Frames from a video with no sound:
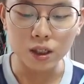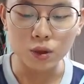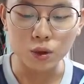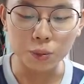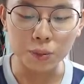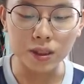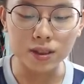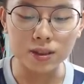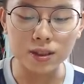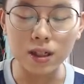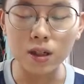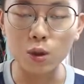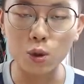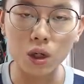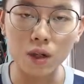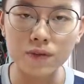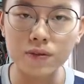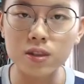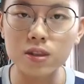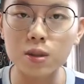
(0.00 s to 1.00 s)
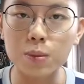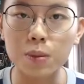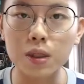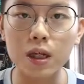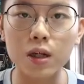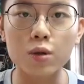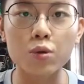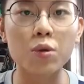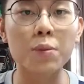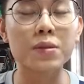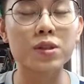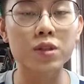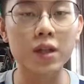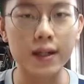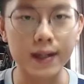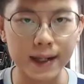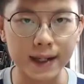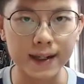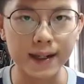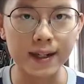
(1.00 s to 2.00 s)
我们也知道 graph 是什么了，我们就来
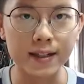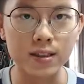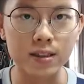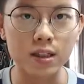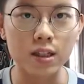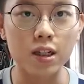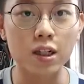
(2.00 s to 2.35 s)
看看